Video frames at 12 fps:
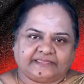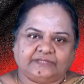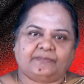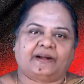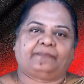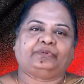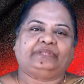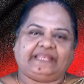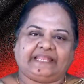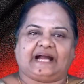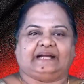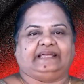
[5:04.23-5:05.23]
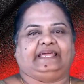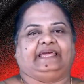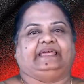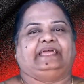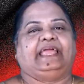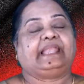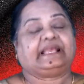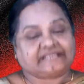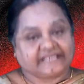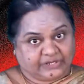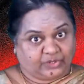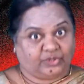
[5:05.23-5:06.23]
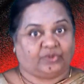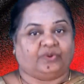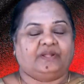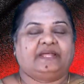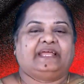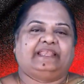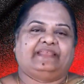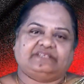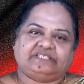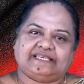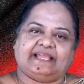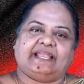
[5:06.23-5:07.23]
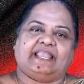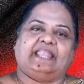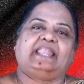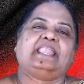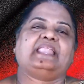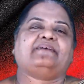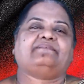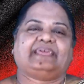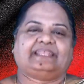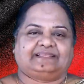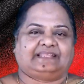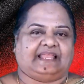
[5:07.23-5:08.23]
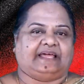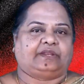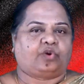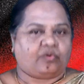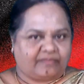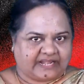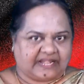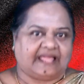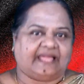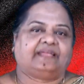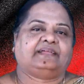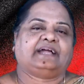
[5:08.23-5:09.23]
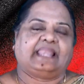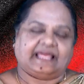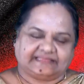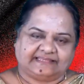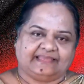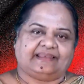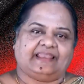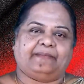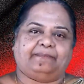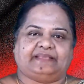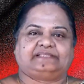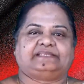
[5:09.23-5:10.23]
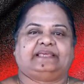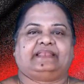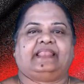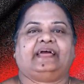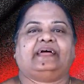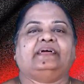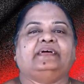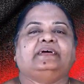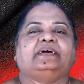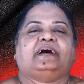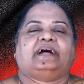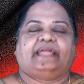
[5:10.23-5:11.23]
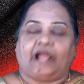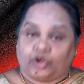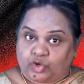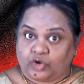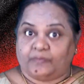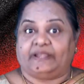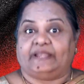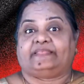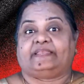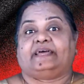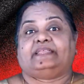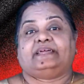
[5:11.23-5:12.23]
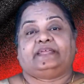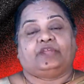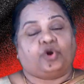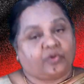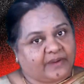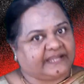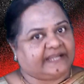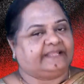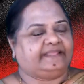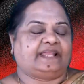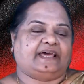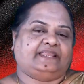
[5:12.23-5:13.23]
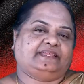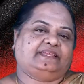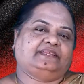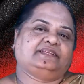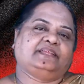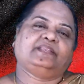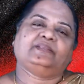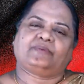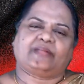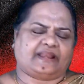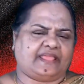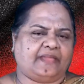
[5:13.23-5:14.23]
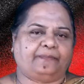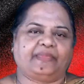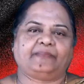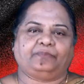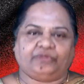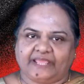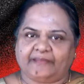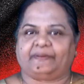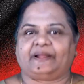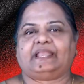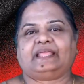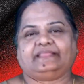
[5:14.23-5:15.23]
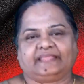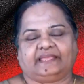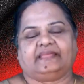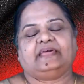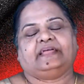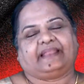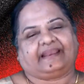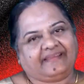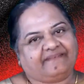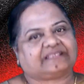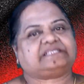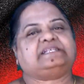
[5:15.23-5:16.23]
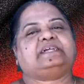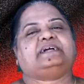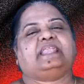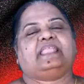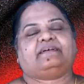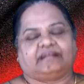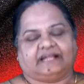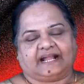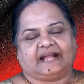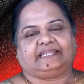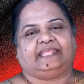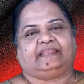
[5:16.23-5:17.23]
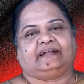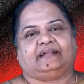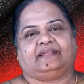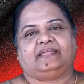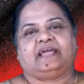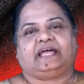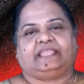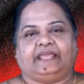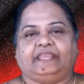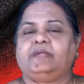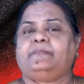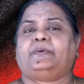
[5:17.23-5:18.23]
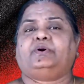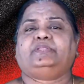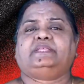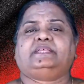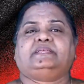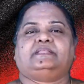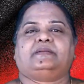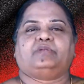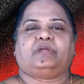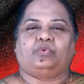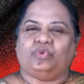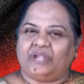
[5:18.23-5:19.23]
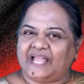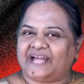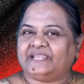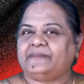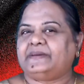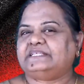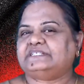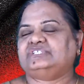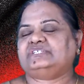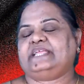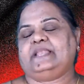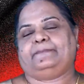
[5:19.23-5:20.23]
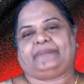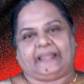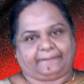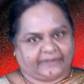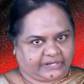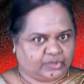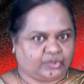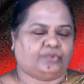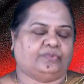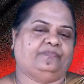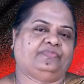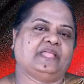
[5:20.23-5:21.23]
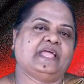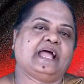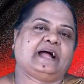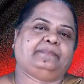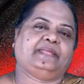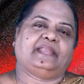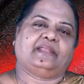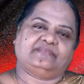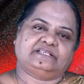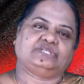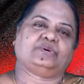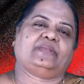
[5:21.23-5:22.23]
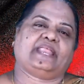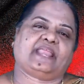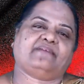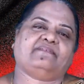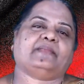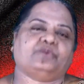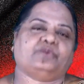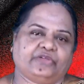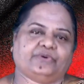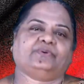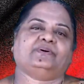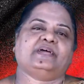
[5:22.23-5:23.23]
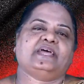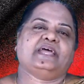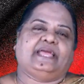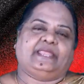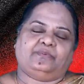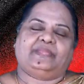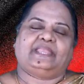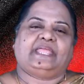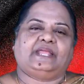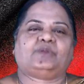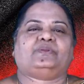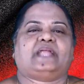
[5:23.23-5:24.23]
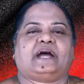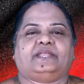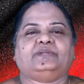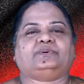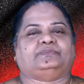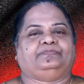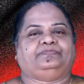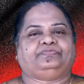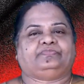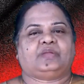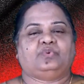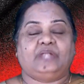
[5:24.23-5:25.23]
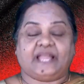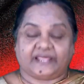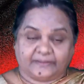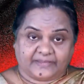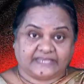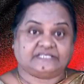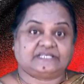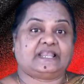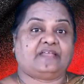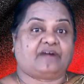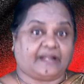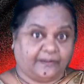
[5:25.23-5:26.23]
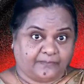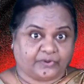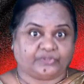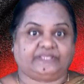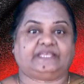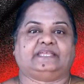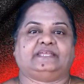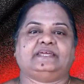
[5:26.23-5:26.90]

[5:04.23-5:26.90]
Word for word: ஆத்துமா புதிதாக என்ன செய்யணும் இந்த விஷயங்கள் எல்லாம் வேதத்தில் ரோமரில் கலாத்தியரில் பேசியரில் யாக்கோப் எழுதுறாரு யோவான் எழுதுறாரு இன்னும் நிறைய பேர் புதிய பாட்டுல இந்த நிறைய வசனங்கள்லாம் அவங்க காட்டியிருக்காங்க அது அறிய போது நம்முடைய உள்ளான மனுஷனில் பலப்படணும் அப்படிங்கிற விஷயம் நிறைவேற முடியும் எனவே நீங்களும் நானும் உள்ளான மனுஷனில் போது